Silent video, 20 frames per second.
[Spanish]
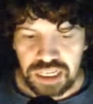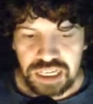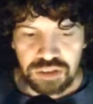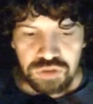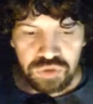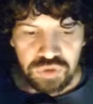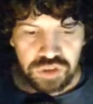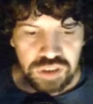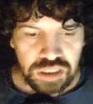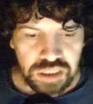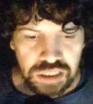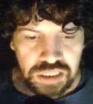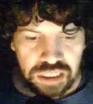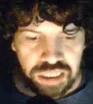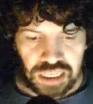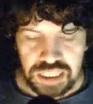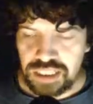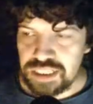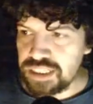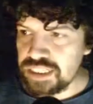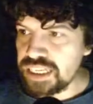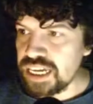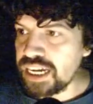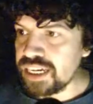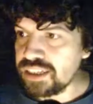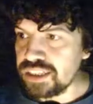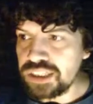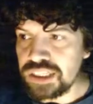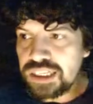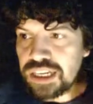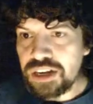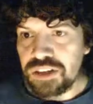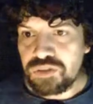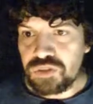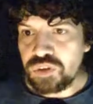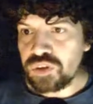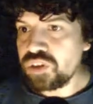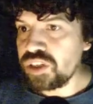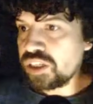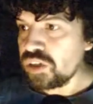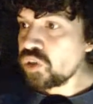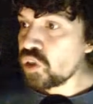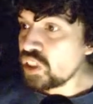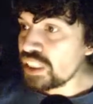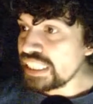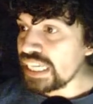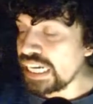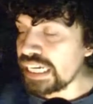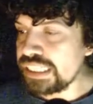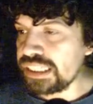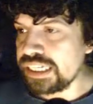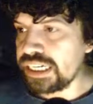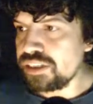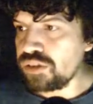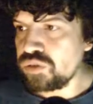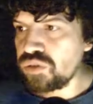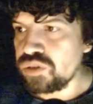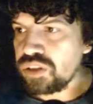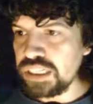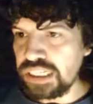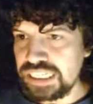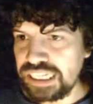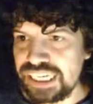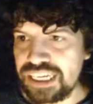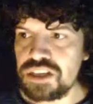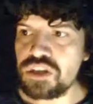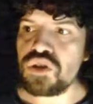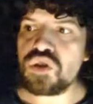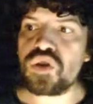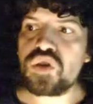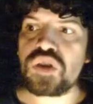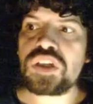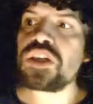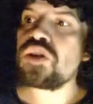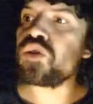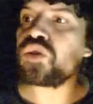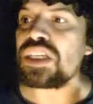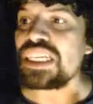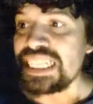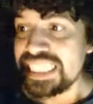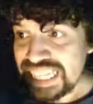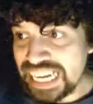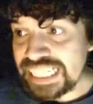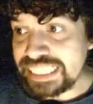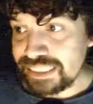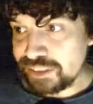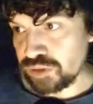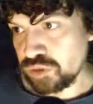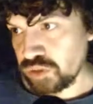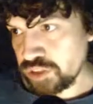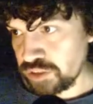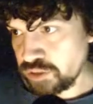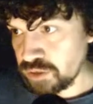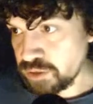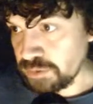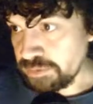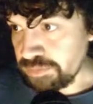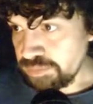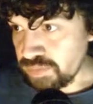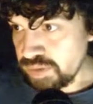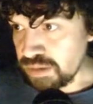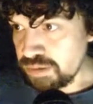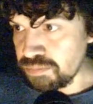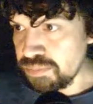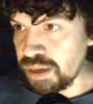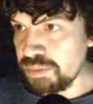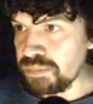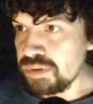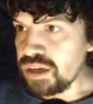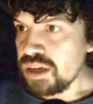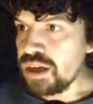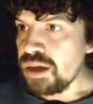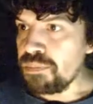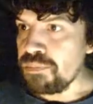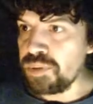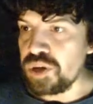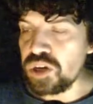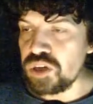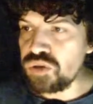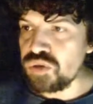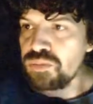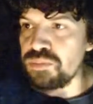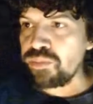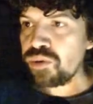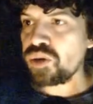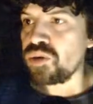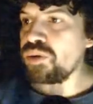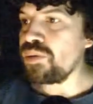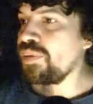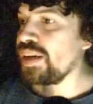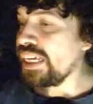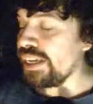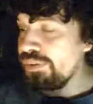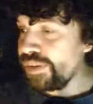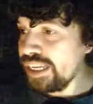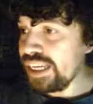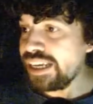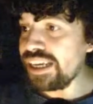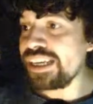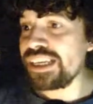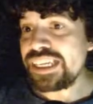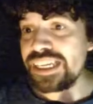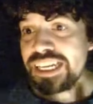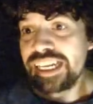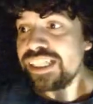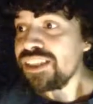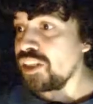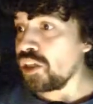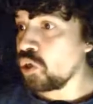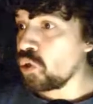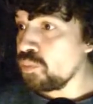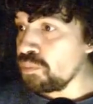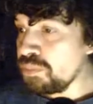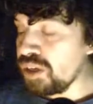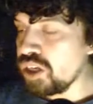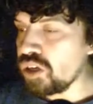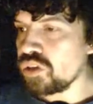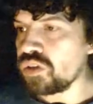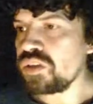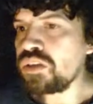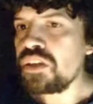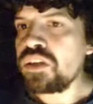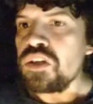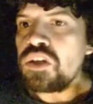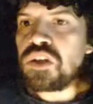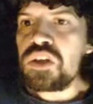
Trato de editar, trato de cortar, trato de que no se note tanto eso, ¿bien? Pero es un problema que viene inherente conmigo.